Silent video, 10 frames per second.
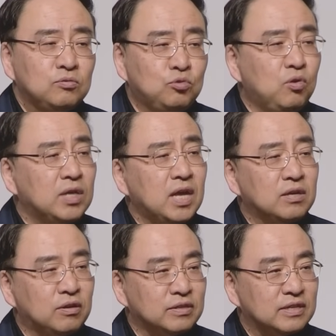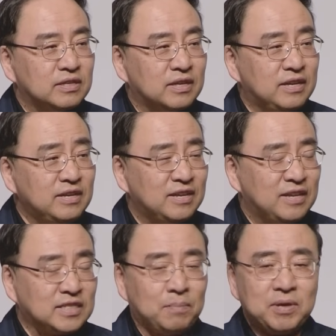유한한 건 예?
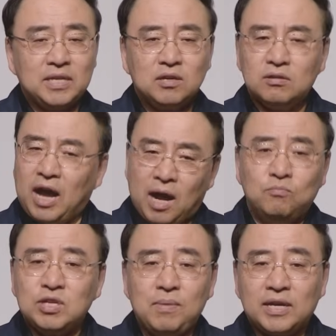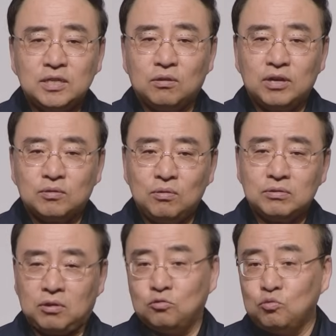잠깐인 거는 아무리 많이
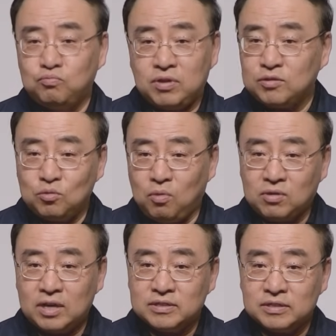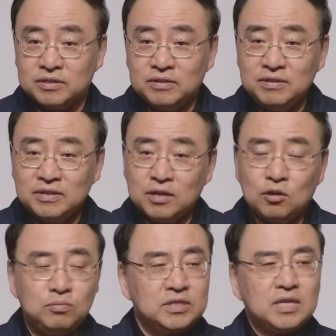더해도 결국 무한으로 못 가거든요. 그러니까
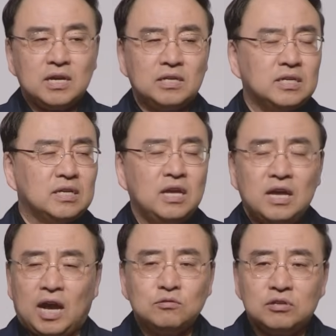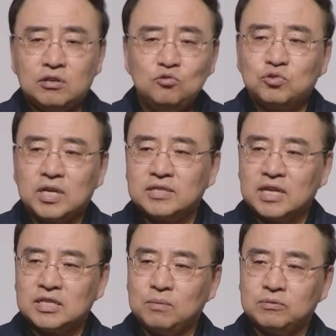여러분이 생각하는 아주 큰 숫자를
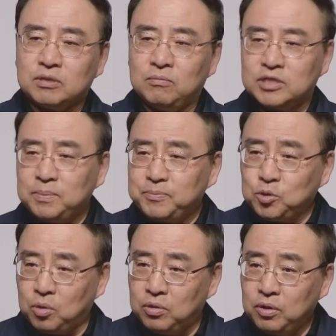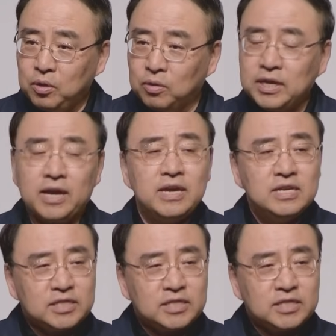생각해 보세요. 뭐 10조 오케이